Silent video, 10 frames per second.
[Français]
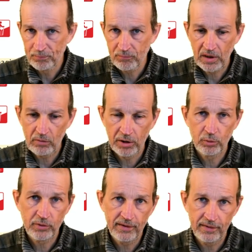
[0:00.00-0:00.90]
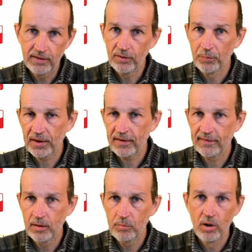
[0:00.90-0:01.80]
Voilà, donc ça c'est un exemple très
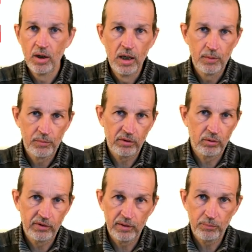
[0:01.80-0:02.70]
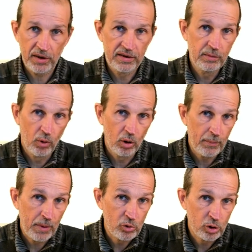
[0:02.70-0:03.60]
simple, parce que c'est pratiquement la
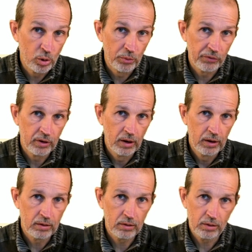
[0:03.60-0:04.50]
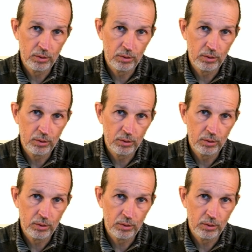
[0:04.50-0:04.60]
même chose euh,